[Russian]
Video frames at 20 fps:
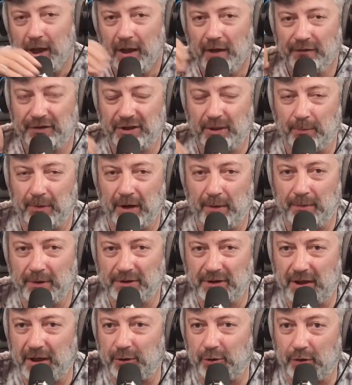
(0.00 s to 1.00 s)
Все мои
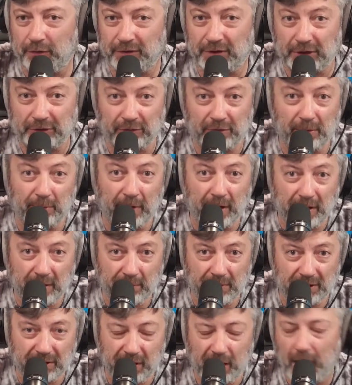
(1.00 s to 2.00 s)
мысли, которые вы сказали, это мои
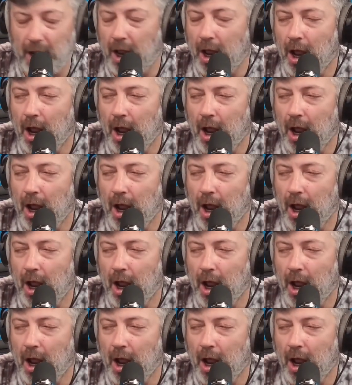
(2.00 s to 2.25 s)
мысли.